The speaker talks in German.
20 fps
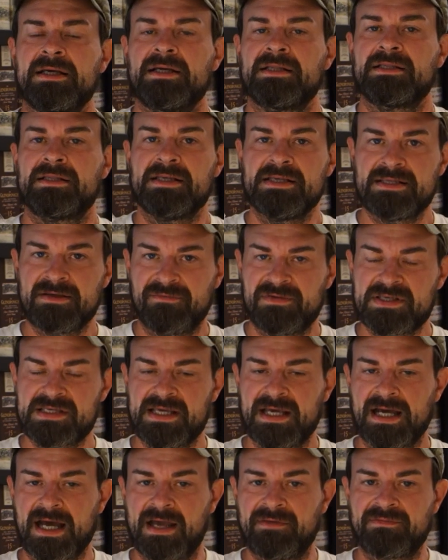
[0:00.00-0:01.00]
Dieser
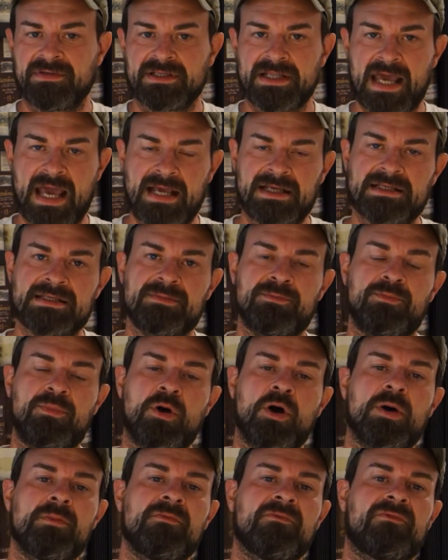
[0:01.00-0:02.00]
Whisky reift in
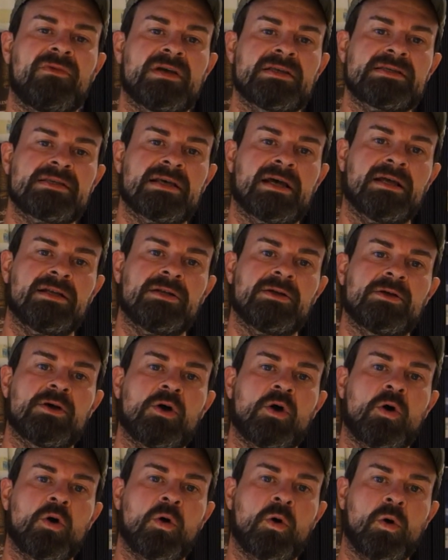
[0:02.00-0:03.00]
Ex-Bourbon-Fässern
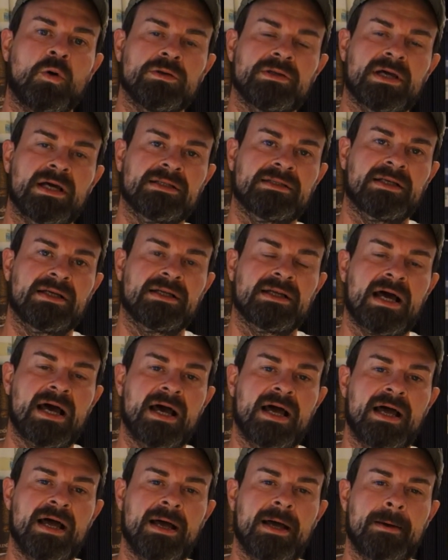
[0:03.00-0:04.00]
und hat dann
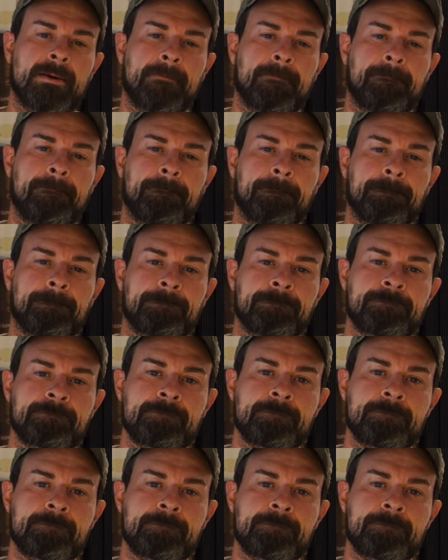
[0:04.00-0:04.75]
ähm,